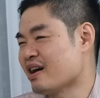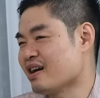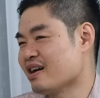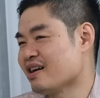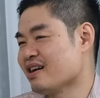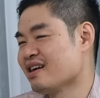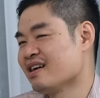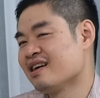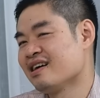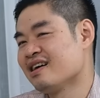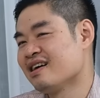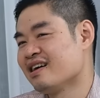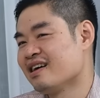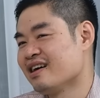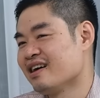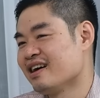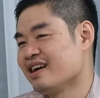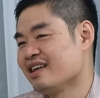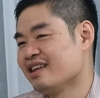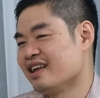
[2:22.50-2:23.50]
ba,
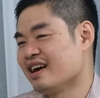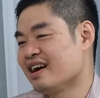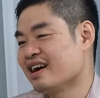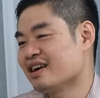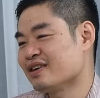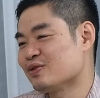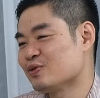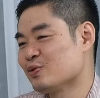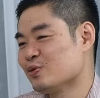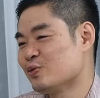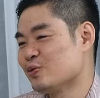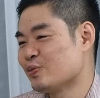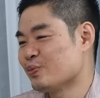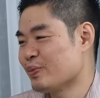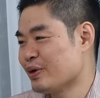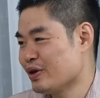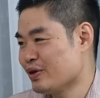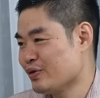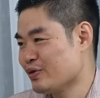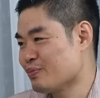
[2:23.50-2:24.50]

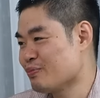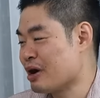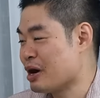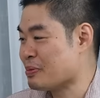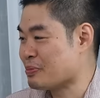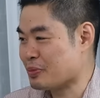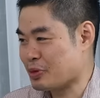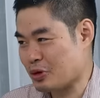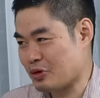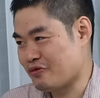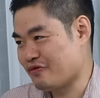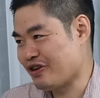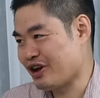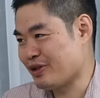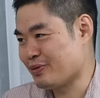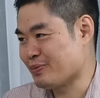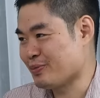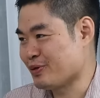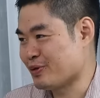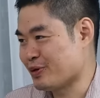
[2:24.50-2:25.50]
nakakatulong ba yung mom
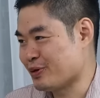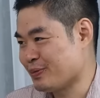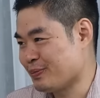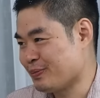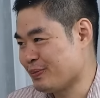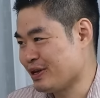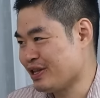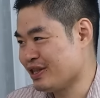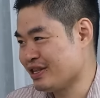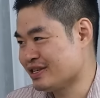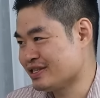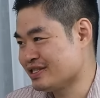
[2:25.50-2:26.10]
profile mo